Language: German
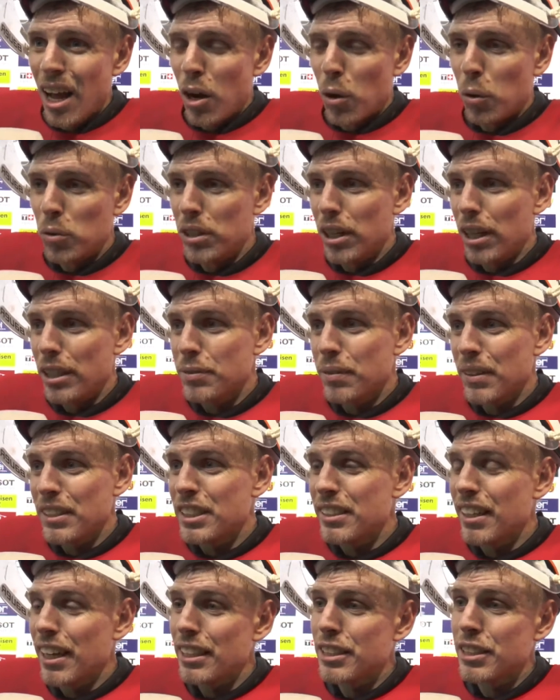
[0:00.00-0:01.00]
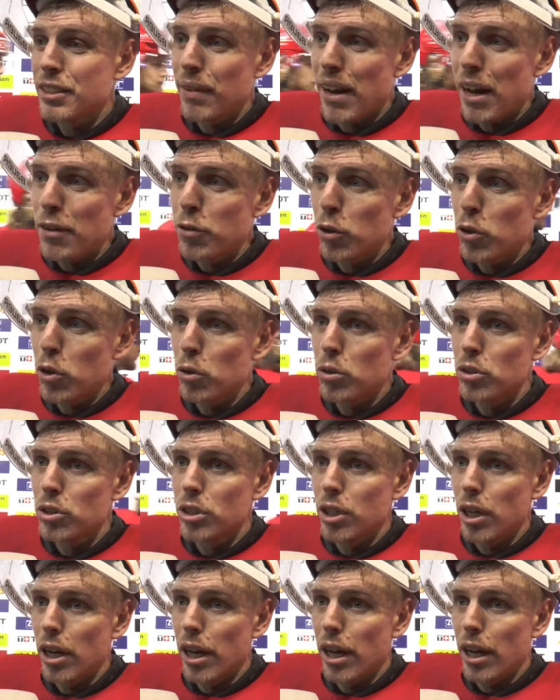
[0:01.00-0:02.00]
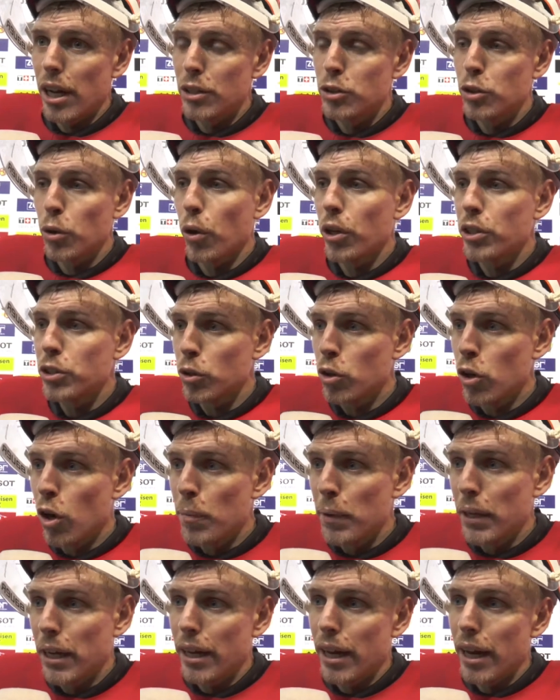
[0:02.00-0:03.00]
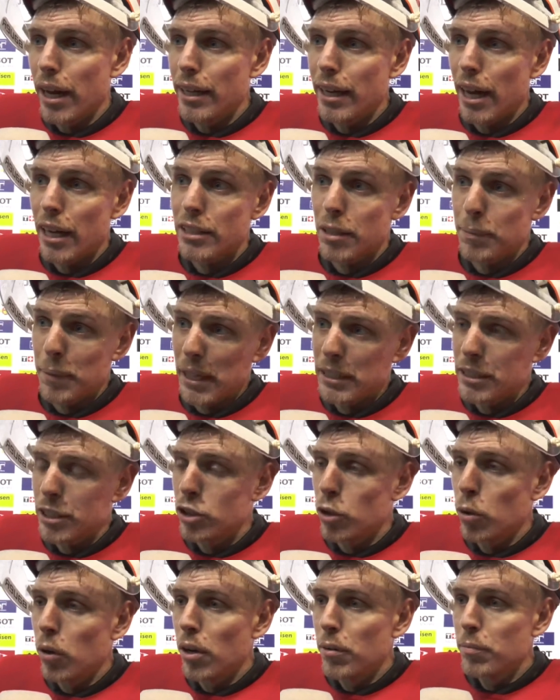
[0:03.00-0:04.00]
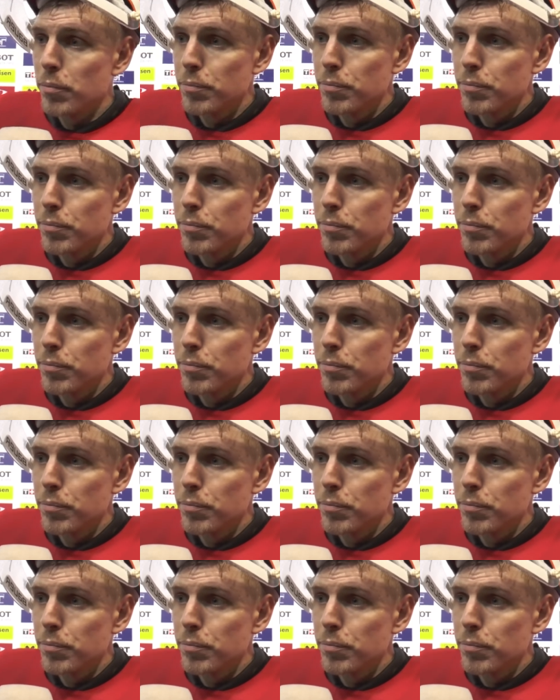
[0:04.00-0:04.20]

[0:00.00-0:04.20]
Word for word: und es war sehr schwer für uns äh, zurückzukommen äh, nach dem ersten Tor.